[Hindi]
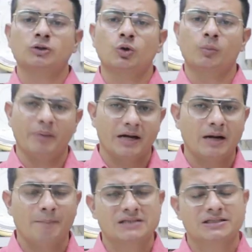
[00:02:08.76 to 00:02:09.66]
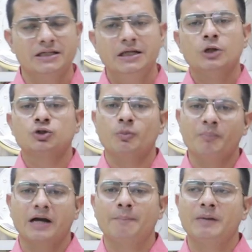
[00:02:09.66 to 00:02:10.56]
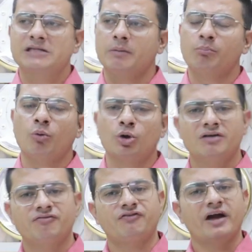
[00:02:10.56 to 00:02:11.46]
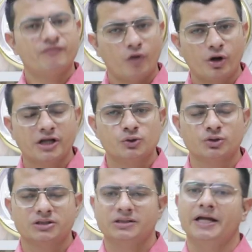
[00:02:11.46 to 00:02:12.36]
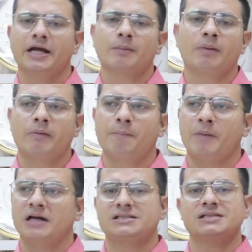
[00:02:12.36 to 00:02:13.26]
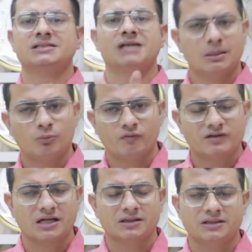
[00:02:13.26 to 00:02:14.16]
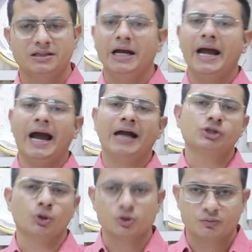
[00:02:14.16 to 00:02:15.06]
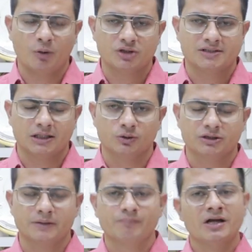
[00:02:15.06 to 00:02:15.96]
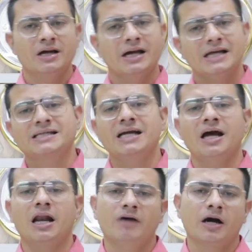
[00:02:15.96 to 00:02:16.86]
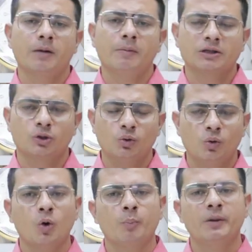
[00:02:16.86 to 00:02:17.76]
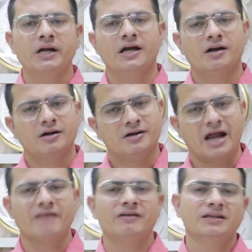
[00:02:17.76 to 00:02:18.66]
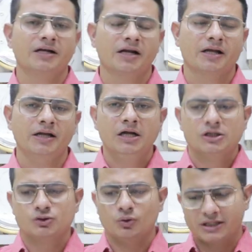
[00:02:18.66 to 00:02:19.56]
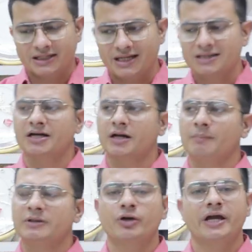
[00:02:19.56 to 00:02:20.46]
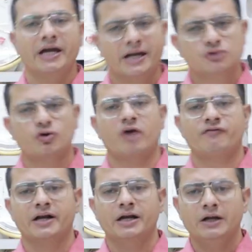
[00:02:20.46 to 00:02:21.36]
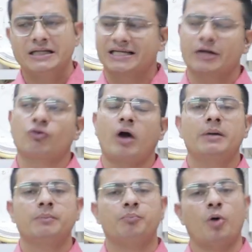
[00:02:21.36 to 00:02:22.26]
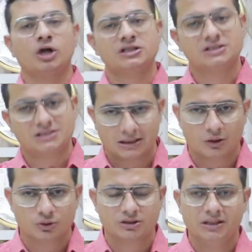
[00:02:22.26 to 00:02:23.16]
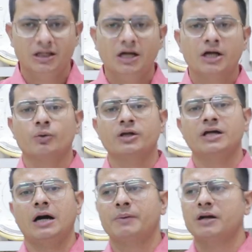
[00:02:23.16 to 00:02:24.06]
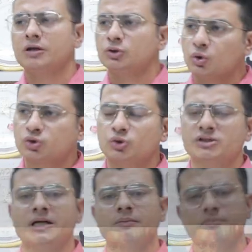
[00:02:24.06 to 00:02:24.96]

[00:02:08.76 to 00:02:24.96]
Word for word: बात करूं मेगाप्लेक्स की तो मेगाप्लेक्स में मोर देन फाइव ऑडीज होती हैं एक बार में पांच से ज्यादा मूवीज लगती हैं एंड शोज भी बहुत ज्यादा होते हैं इसके अलावा अगर मैं बात करूं ओपन एयर ड्राइव इन थिएटर की सो ये थिएटर में जो एरिया स्क्वायर फीट है इसकी रिक्वायरमेंट बहुत ज्यादा होती है क्योंकि यहां पर 200 से